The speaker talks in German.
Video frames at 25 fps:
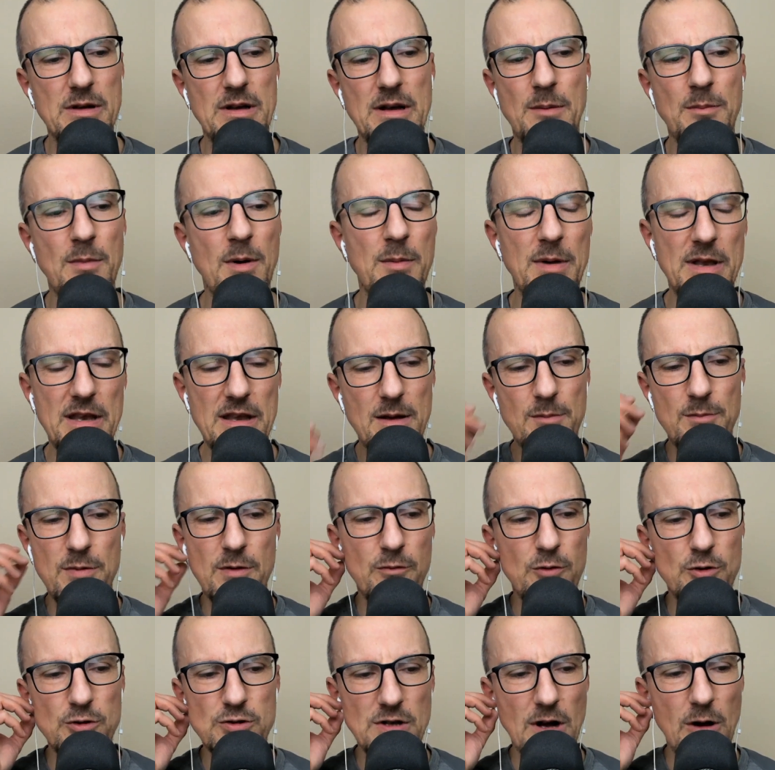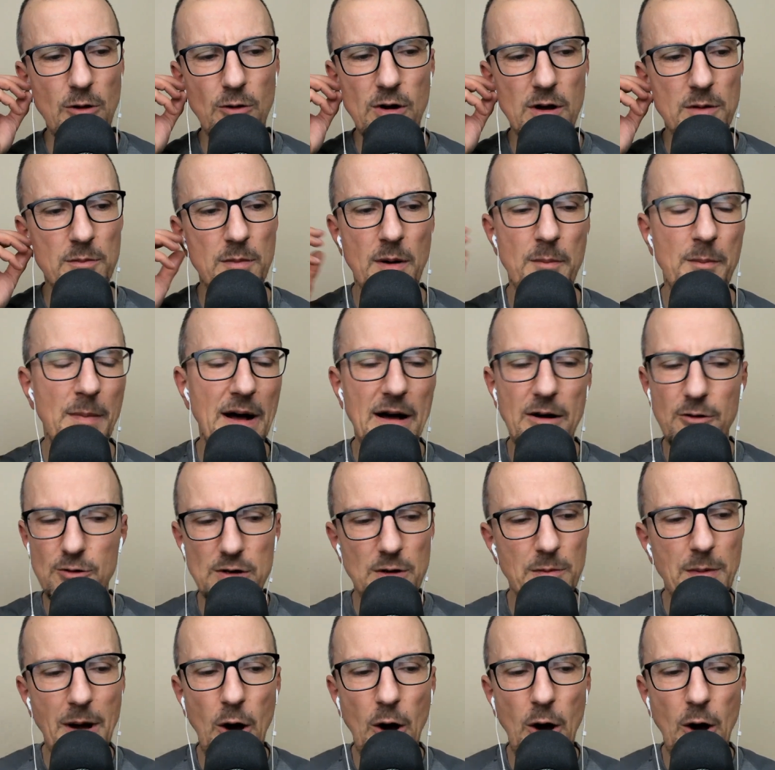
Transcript: kann man bei der Apple Watch auch immer mal oder